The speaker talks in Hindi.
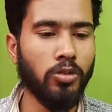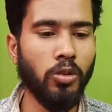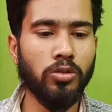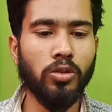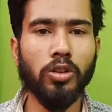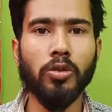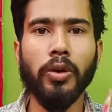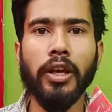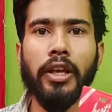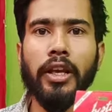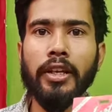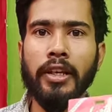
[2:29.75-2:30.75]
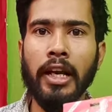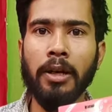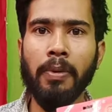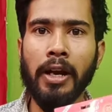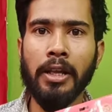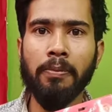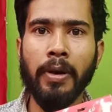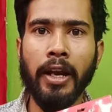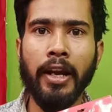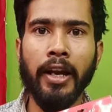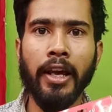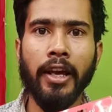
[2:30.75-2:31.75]
दोस्तों क्योंकि ये थर्ड पार्टी
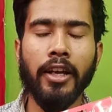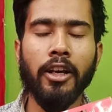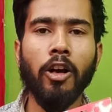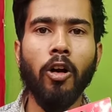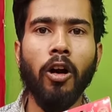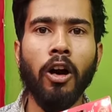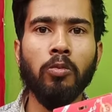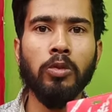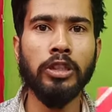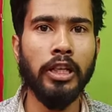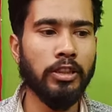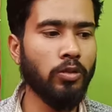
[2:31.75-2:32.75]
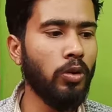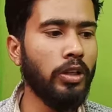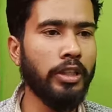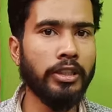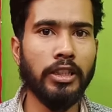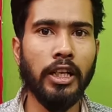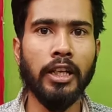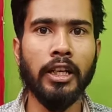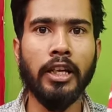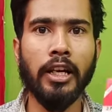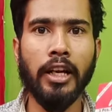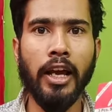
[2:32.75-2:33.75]
ब्रांड है और मुझे इसको लिस्ट अगर
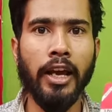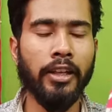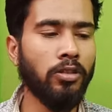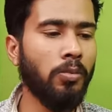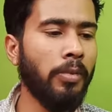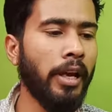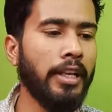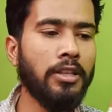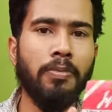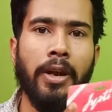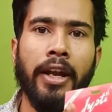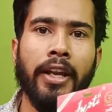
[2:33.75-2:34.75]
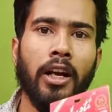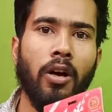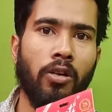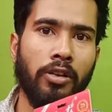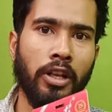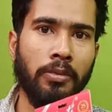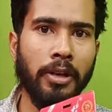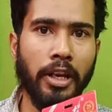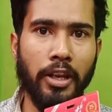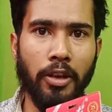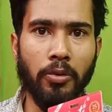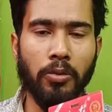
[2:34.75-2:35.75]
करना है तो मैं इस ब्रांड का ऑनर भी
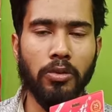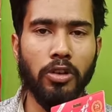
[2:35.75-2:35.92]
नहीं हूँ